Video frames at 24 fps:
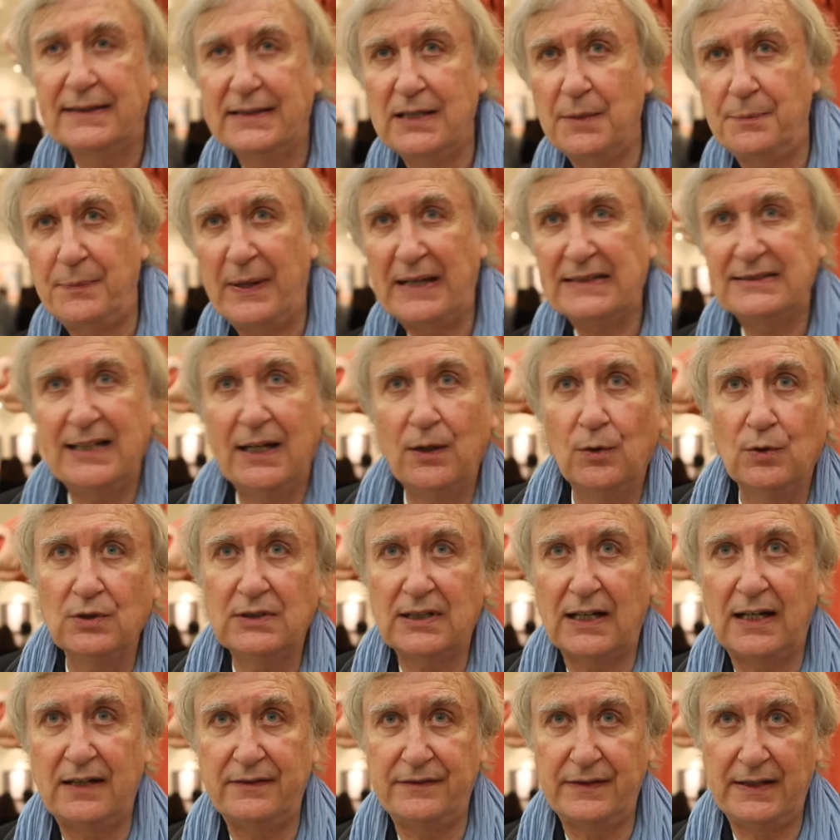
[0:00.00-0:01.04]
qui passaient au
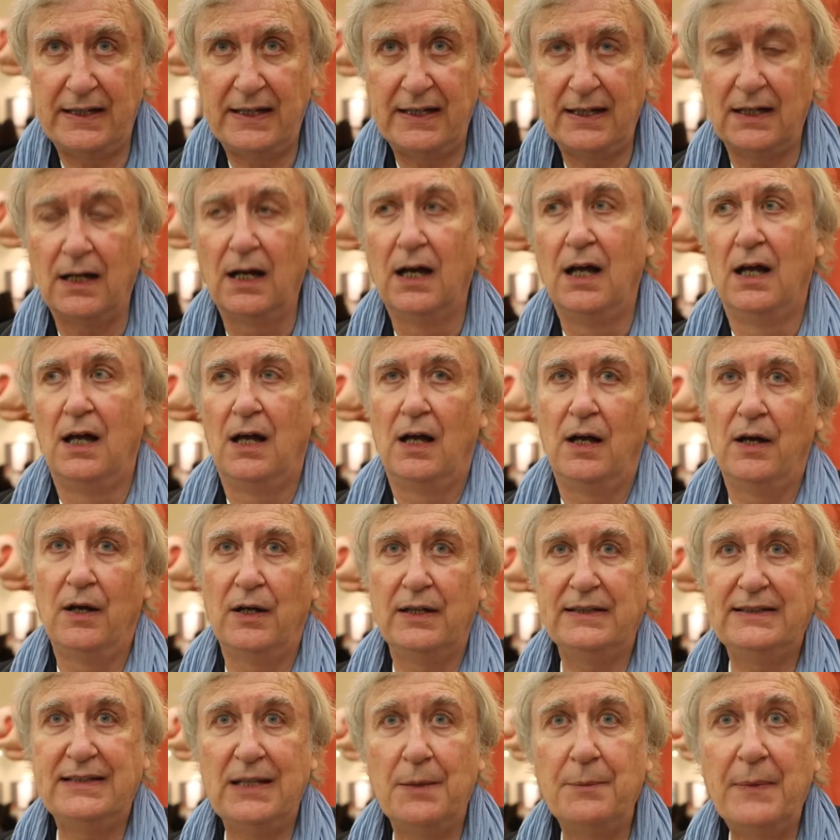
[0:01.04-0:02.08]
travers
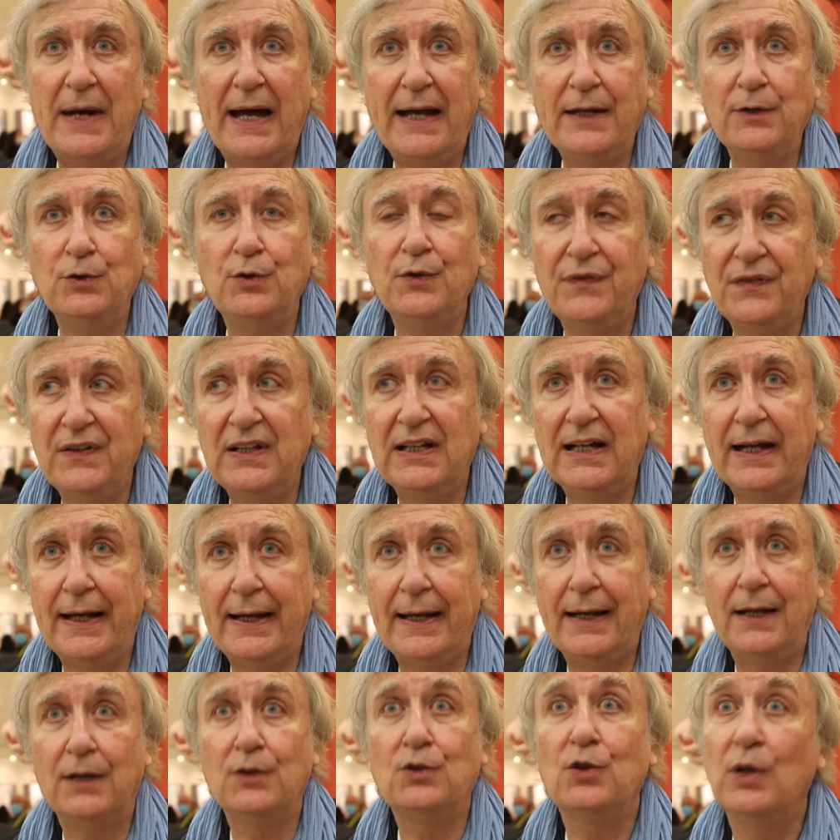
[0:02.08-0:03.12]
euh, des mailles du
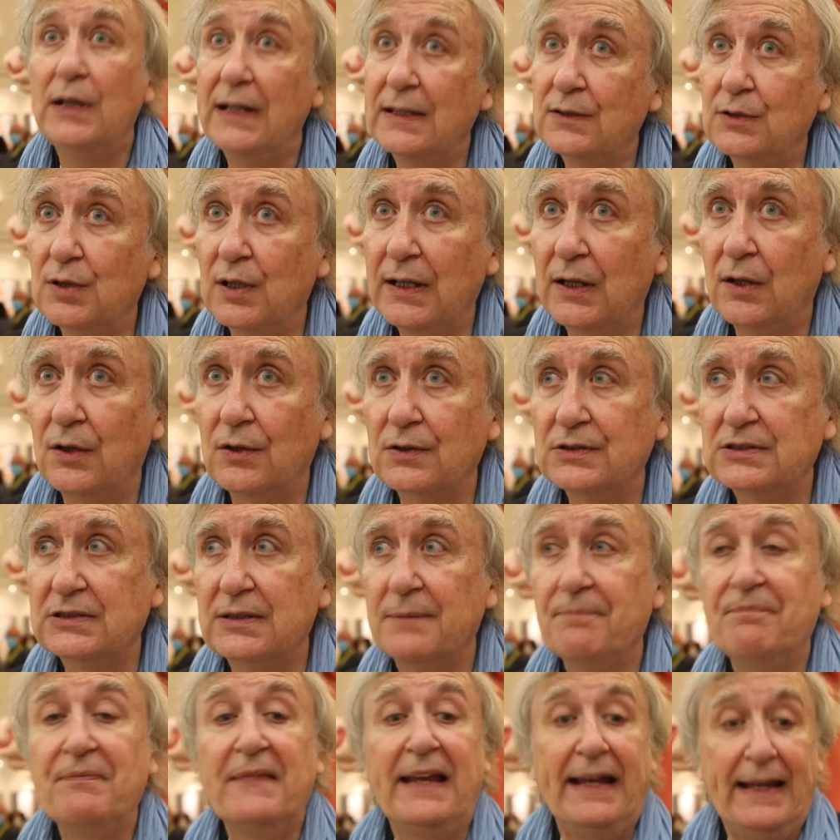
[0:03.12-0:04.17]
filet de
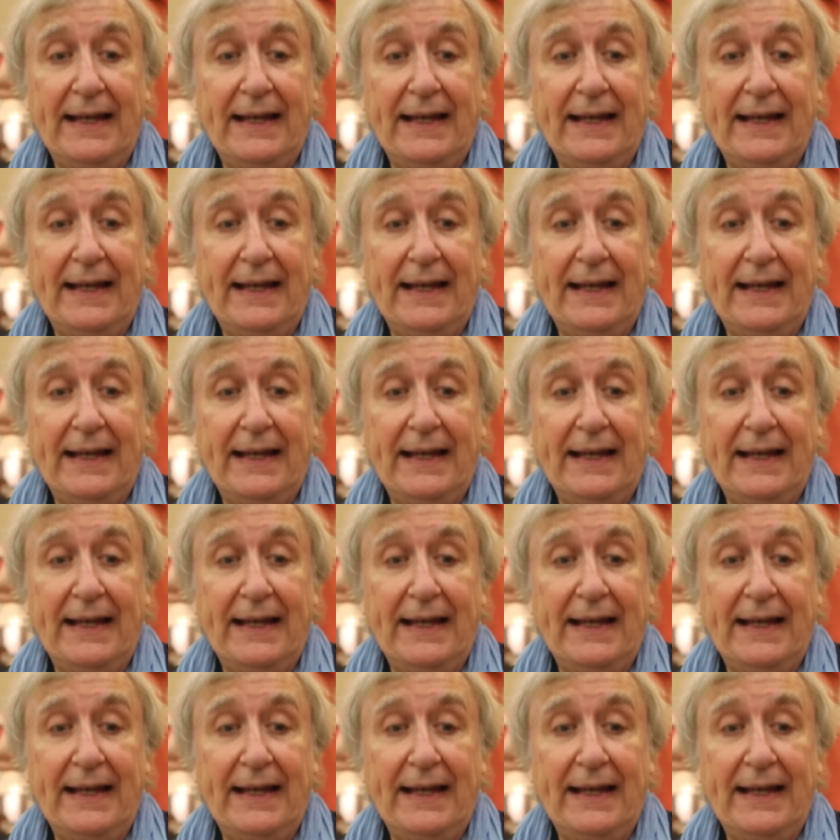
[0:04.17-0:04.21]
l'intolérance.